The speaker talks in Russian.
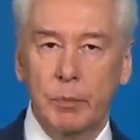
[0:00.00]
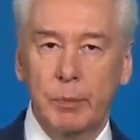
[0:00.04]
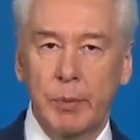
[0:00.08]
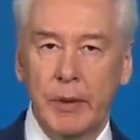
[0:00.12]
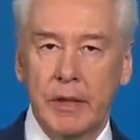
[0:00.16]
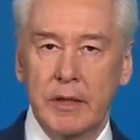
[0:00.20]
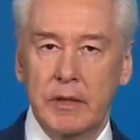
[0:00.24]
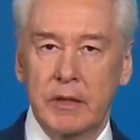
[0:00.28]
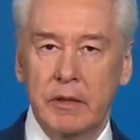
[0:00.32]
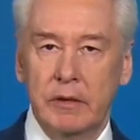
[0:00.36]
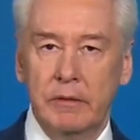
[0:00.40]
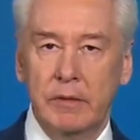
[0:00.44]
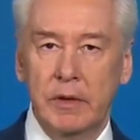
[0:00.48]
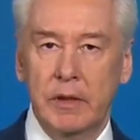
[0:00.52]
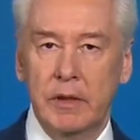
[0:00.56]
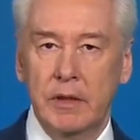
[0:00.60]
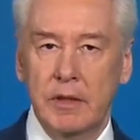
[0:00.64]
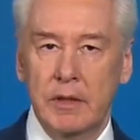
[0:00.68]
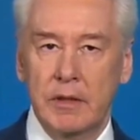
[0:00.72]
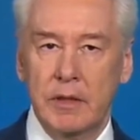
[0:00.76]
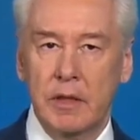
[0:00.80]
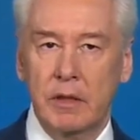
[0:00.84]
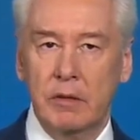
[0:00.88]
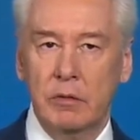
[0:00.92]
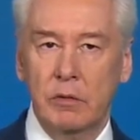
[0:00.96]
призывы к
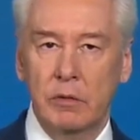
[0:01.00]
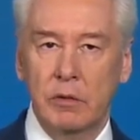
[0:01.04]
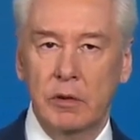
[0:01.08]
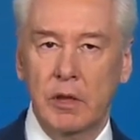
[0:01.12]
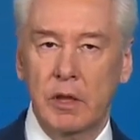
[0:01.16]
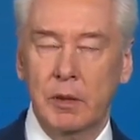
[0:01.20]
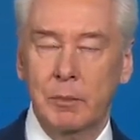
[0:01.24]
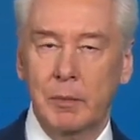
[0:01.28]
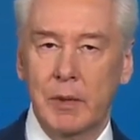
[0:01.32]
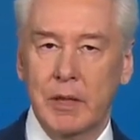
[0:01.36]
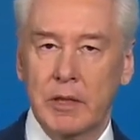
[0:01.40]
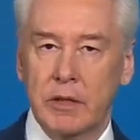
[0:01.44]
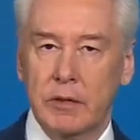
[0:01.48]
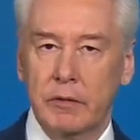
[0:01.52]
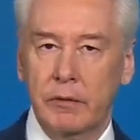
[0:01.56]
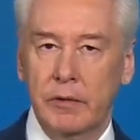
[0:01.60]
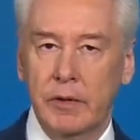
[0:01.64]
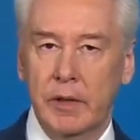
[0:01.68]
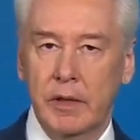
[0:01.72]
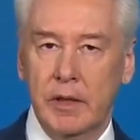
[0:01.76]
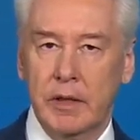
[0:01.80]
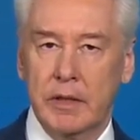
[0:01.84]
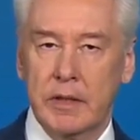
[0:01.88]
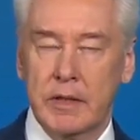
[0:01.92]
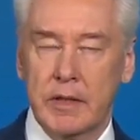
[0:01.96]
незаконной массовой
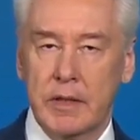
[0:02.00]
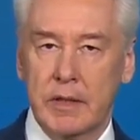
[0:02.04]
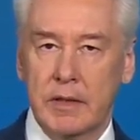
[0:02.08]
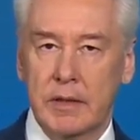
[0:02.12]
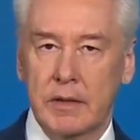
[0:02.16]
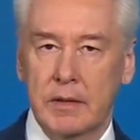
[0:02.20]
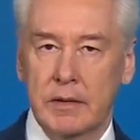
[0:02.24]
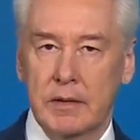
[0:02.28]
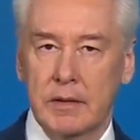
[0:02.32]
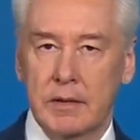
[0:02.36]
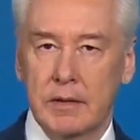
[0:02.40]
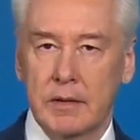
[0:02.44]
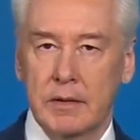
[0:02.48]
акции,